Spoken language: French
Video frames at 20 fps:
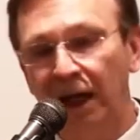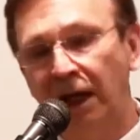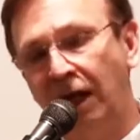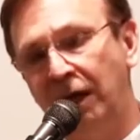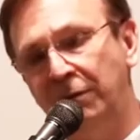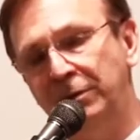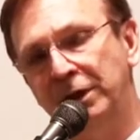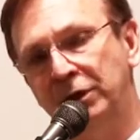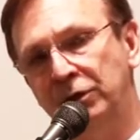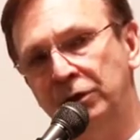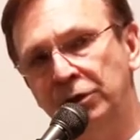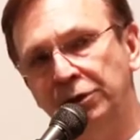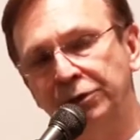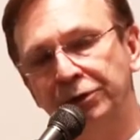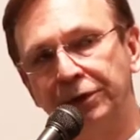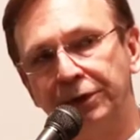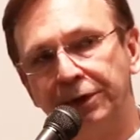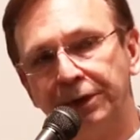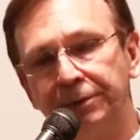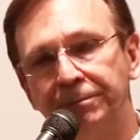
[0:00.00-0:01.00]
et, bien
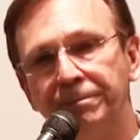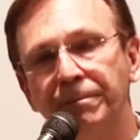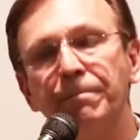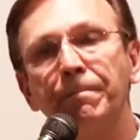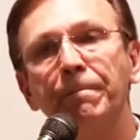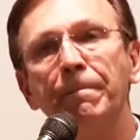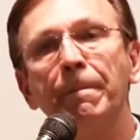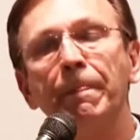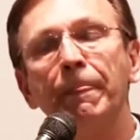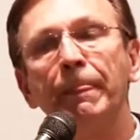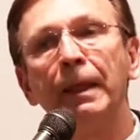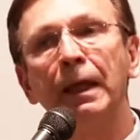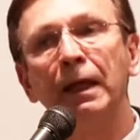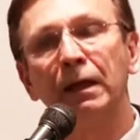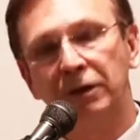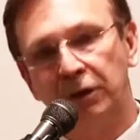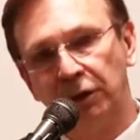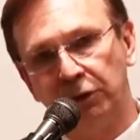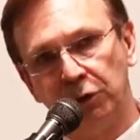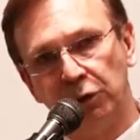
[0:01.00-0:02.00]
d'autres,
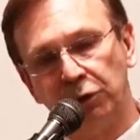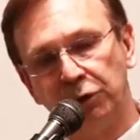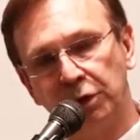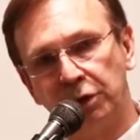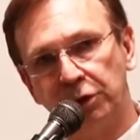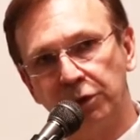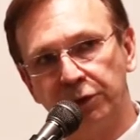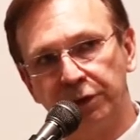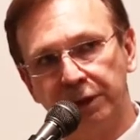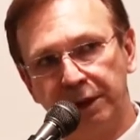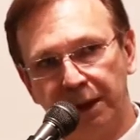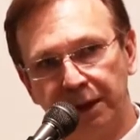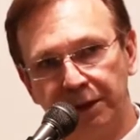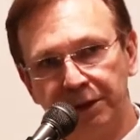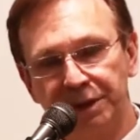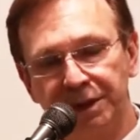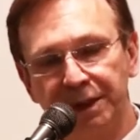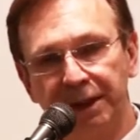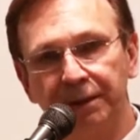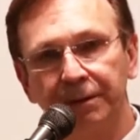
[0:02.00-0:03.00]
dans d'autres
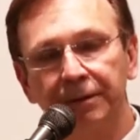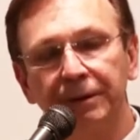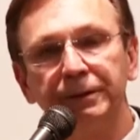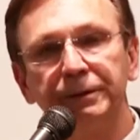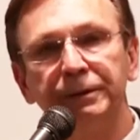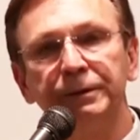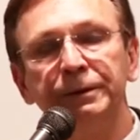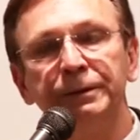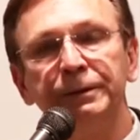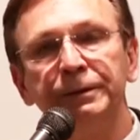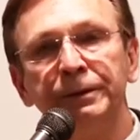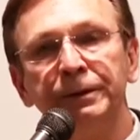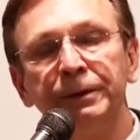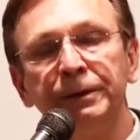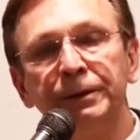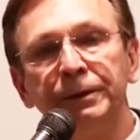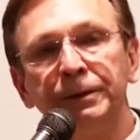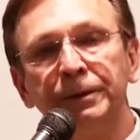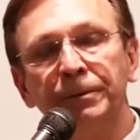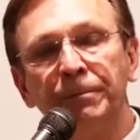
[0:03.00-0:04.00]
contextes,
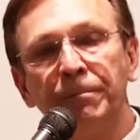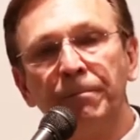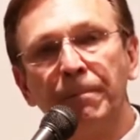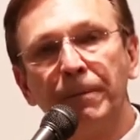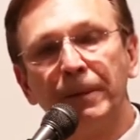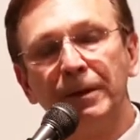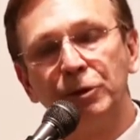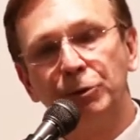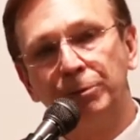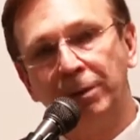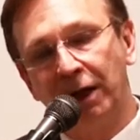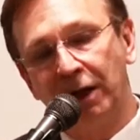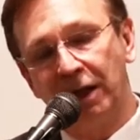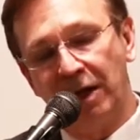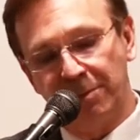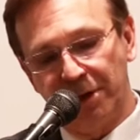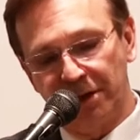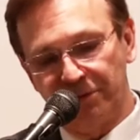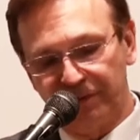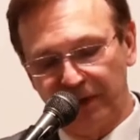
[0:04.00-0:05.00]
je parlais
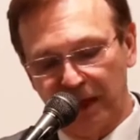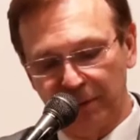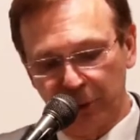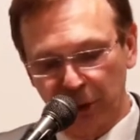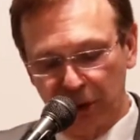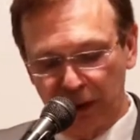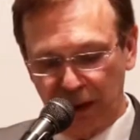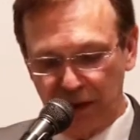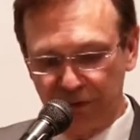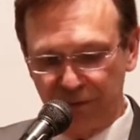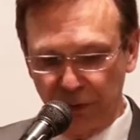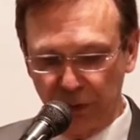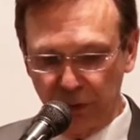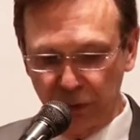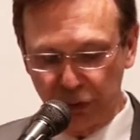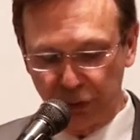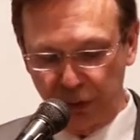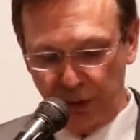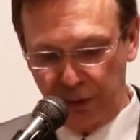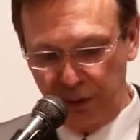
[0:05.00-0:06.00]
à ma femme au téléphone
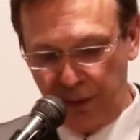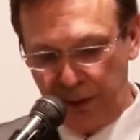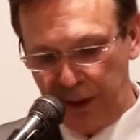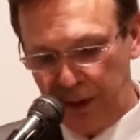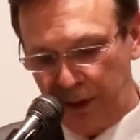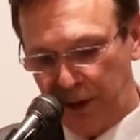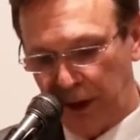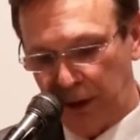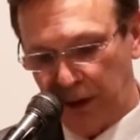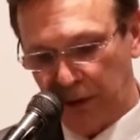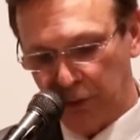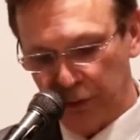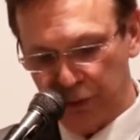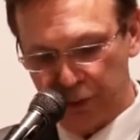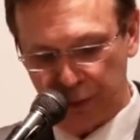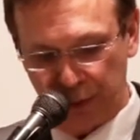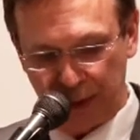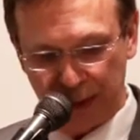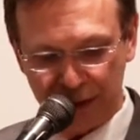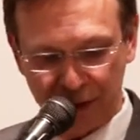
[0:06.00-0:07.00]
aujourd'hui qui est aux
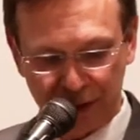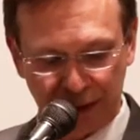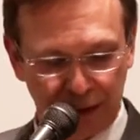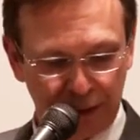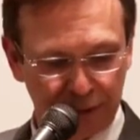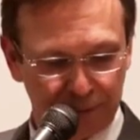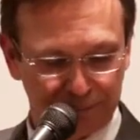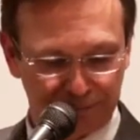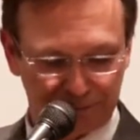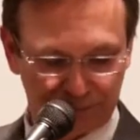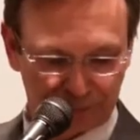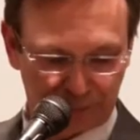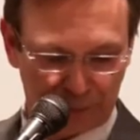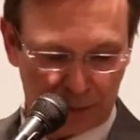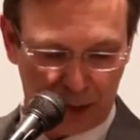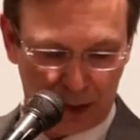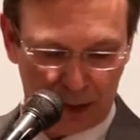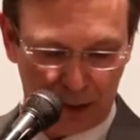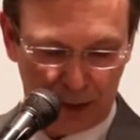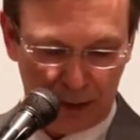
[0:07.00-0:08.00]
USA
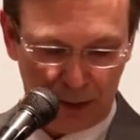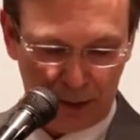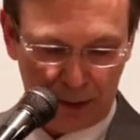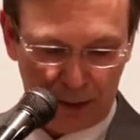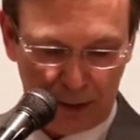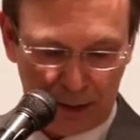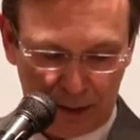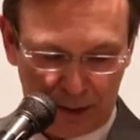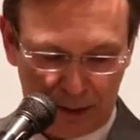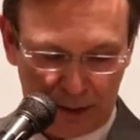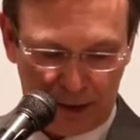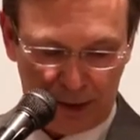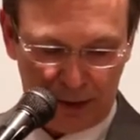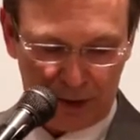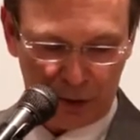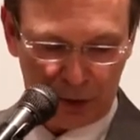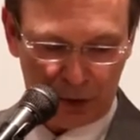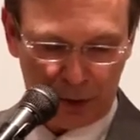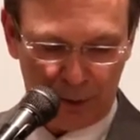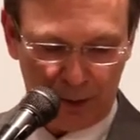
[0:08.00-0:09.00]

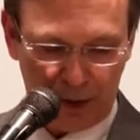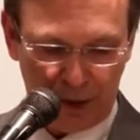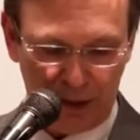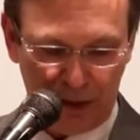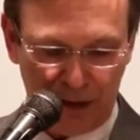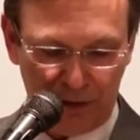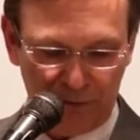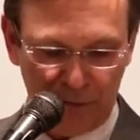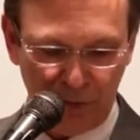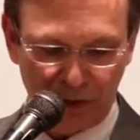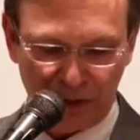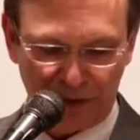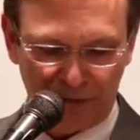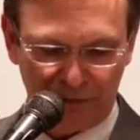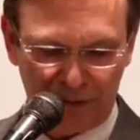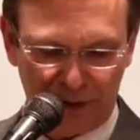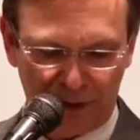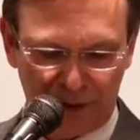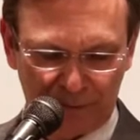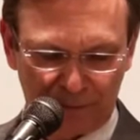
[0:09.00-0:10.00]
et je lui ai dit, vous
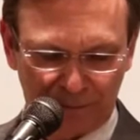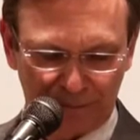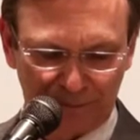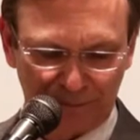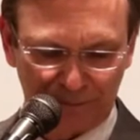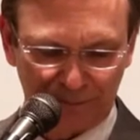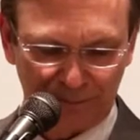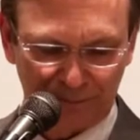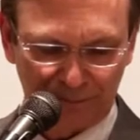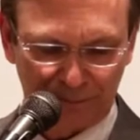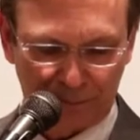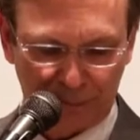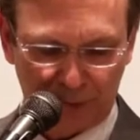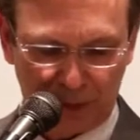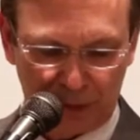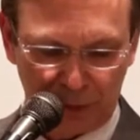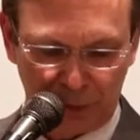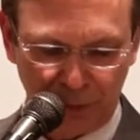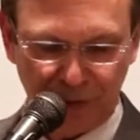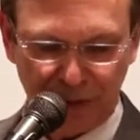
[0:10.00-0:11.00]
savez,
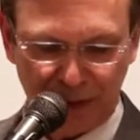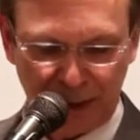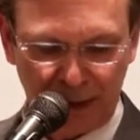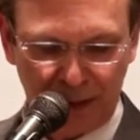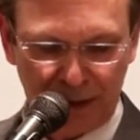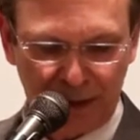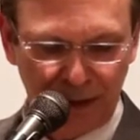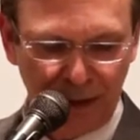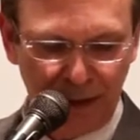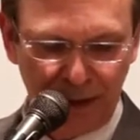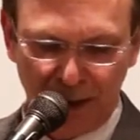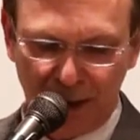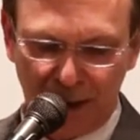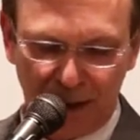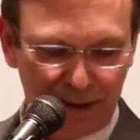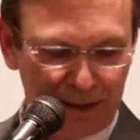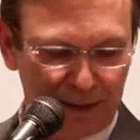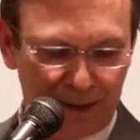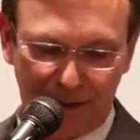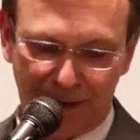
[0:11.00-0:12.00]
tu sais,
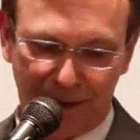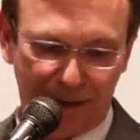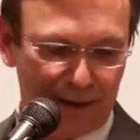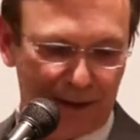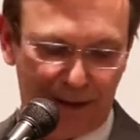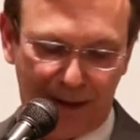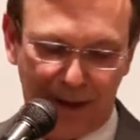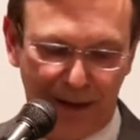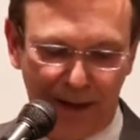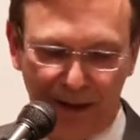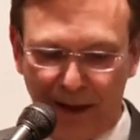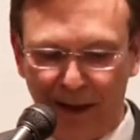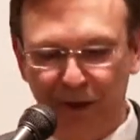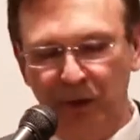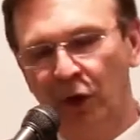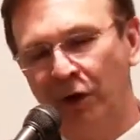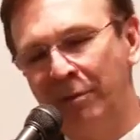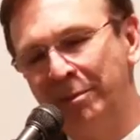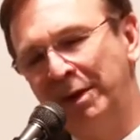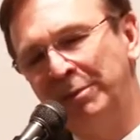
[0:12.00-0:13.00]
il y a
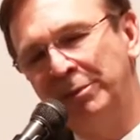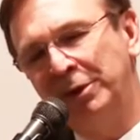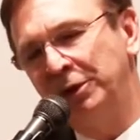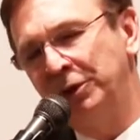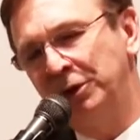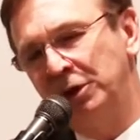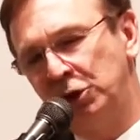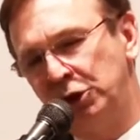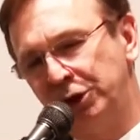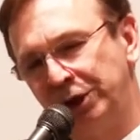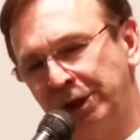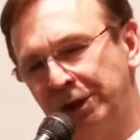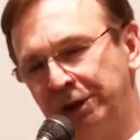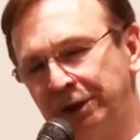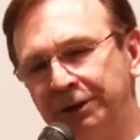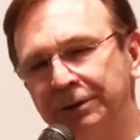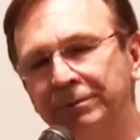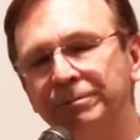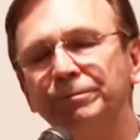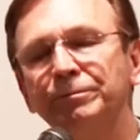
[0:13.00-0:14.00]
énormément de
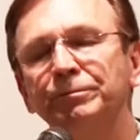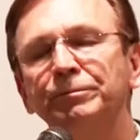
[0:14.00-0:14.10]
gens